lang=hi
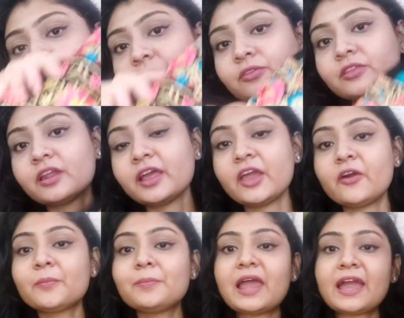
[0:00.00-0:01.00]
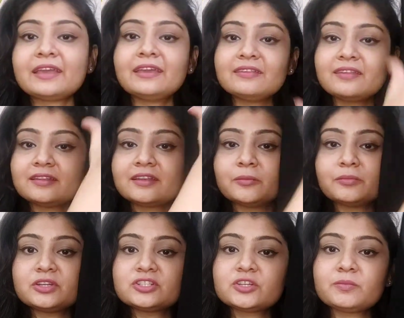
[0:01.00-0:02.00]
सुंदर है और ब्लैक के साथ
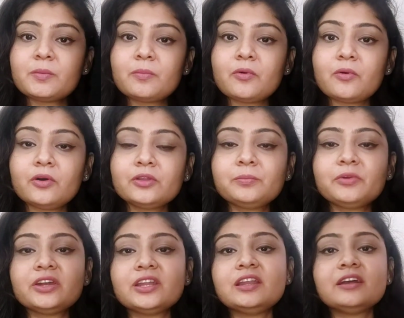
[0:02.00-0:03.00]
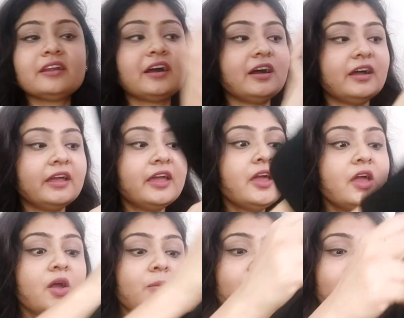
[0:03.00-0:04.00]
कम्बिनेशन में बहुत प्रटी लग रहा है
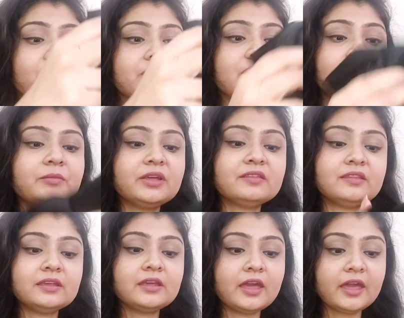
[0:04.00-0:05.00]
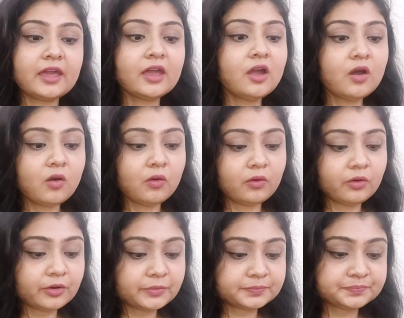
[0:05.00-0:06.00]
बहुत ही अमेजिंग है
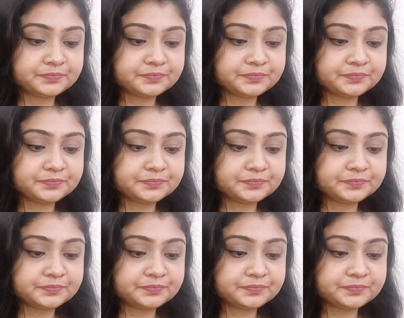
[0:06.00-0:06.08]
और